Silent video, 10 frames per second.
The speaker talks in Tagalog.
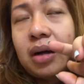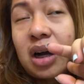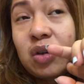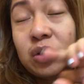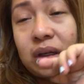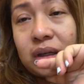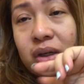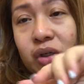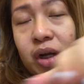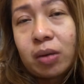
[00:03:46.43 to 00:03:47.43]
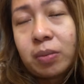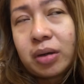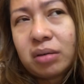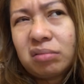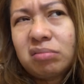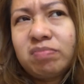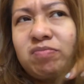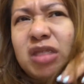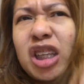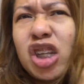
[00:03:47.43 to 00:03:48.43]
ano talaga siya. Parang
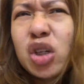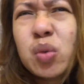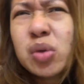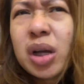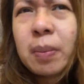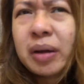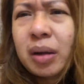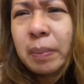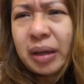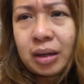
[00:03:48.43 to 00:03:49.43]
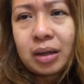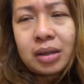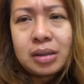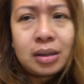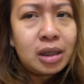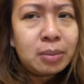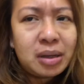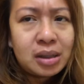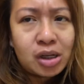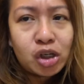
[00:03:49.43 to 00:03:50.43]
hindi na siya usapan ng pera kasi hindi naman
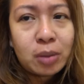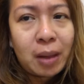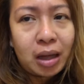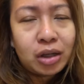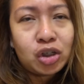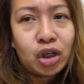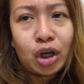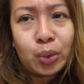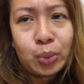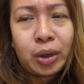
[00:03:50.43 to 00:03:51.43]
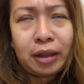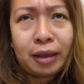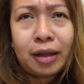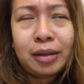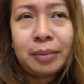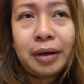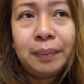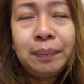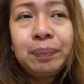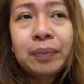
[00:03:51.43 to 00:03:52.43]
essential package ang pinuha niya, di ba?
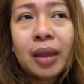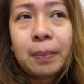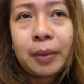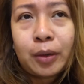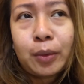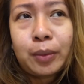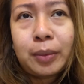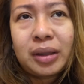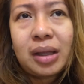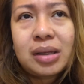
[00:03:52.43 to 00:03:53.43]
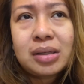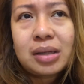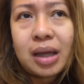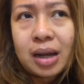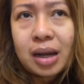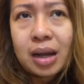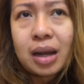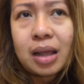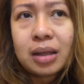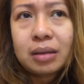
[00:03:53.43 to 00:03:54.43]
Pero what is in
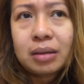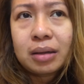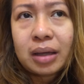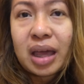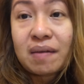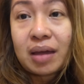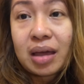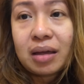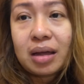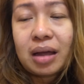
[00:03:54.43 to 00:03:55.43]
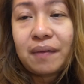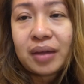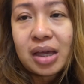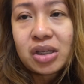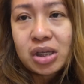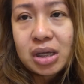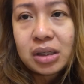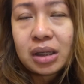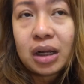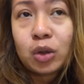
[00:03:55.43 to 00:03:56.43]
K FKC
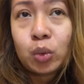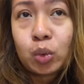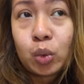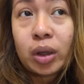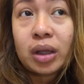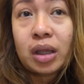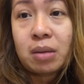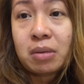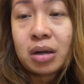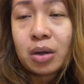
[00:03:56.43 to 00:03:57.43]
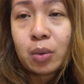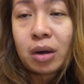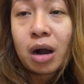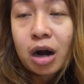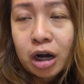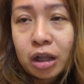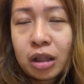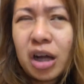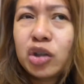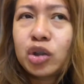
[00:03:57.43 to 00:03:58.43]
is talaga tuturuan kanya magkaroon ng
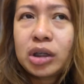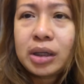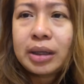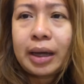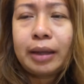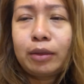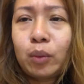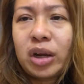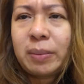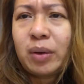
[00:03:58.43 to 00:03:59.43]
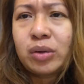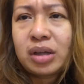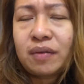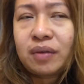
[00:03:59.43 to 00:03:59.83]
heart. Actually, kahit nung wala pa ako sa